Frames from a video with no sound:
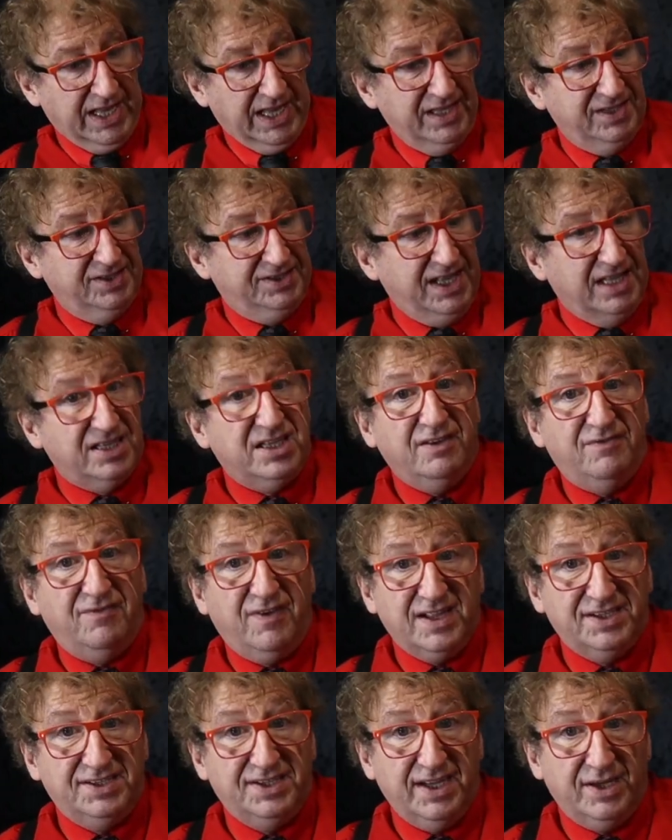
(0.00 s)
en
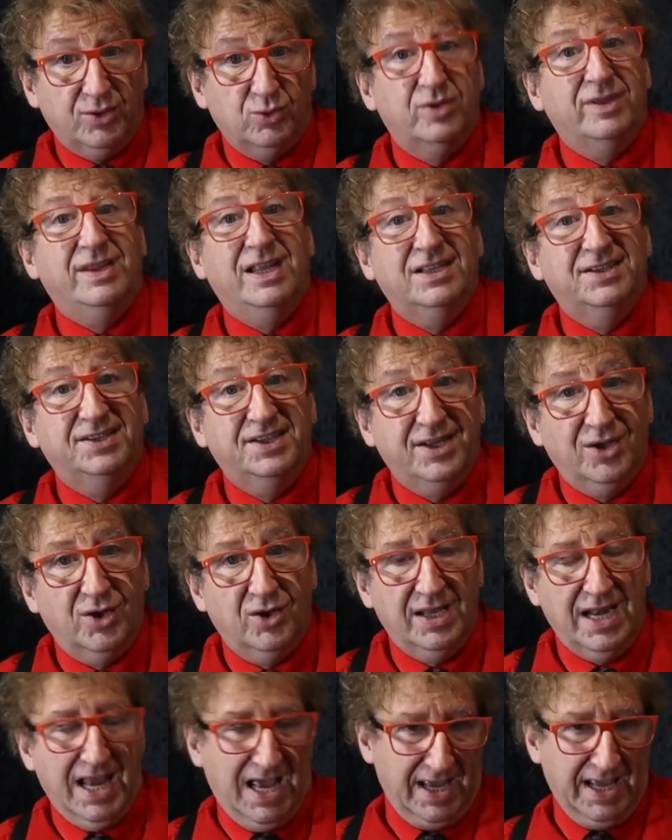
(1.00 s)
satisfacer un
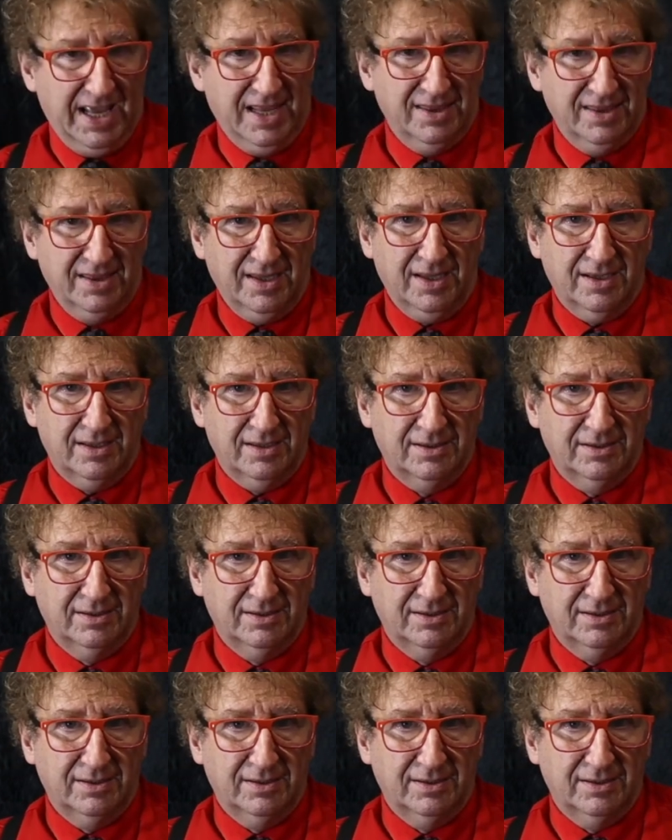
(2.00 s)
deseo de la gente.